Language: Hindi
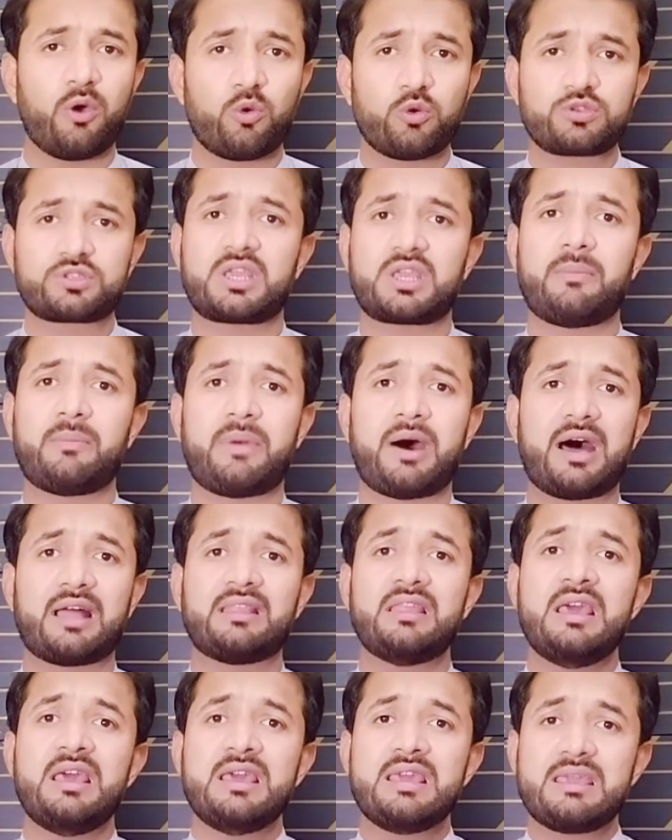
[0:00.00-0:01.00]
उसके
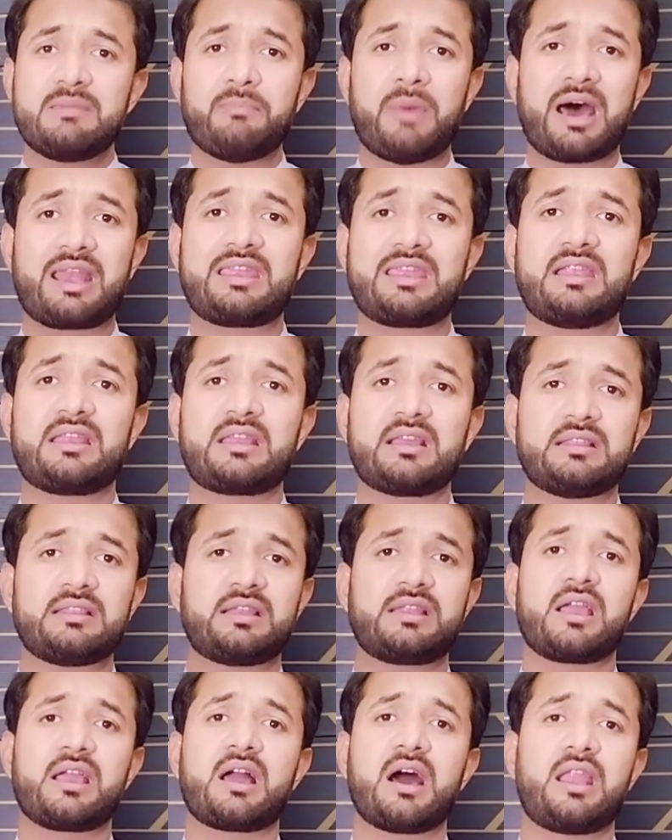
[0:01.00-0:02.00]
बाद मार्केट के
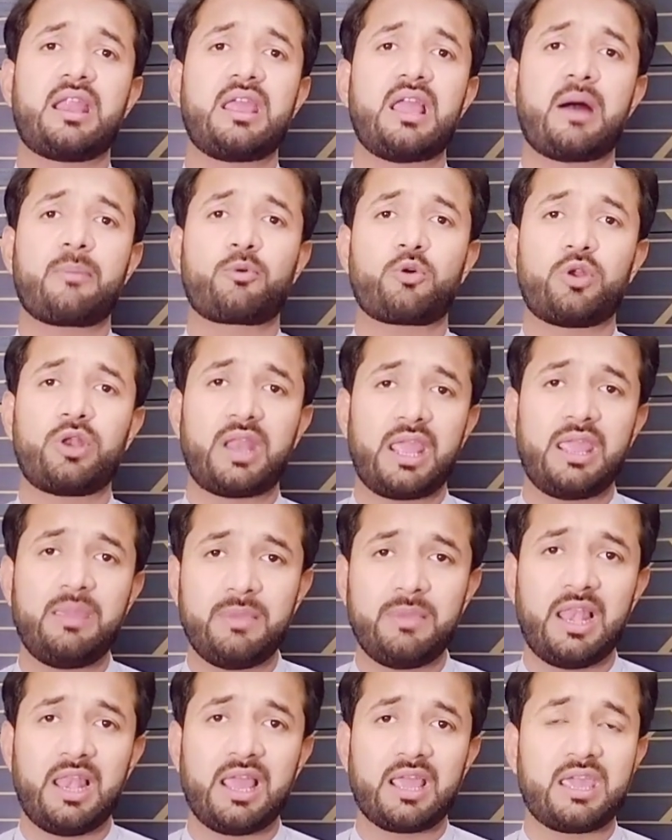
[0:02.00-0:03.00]
अंदर ये गाड़ी आपको नहीं
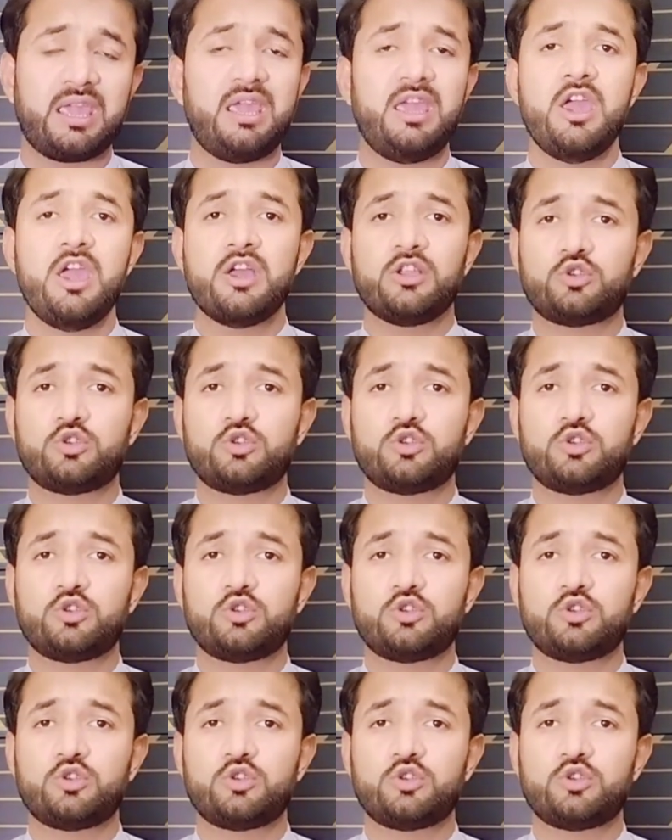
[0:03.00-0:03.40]
मिलेगी